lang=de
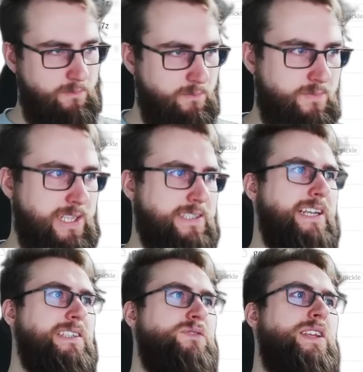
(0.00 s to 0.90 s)
Das
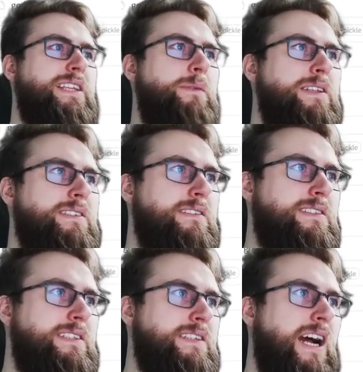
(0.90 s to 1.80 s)
heißt, wir nehmen jetzt
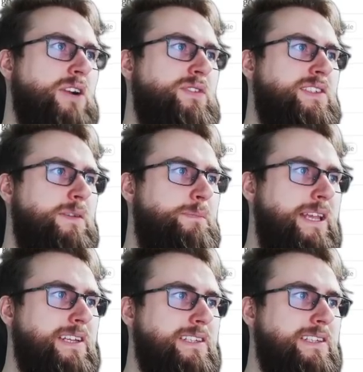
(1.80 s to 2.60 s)
diese RVC Betas,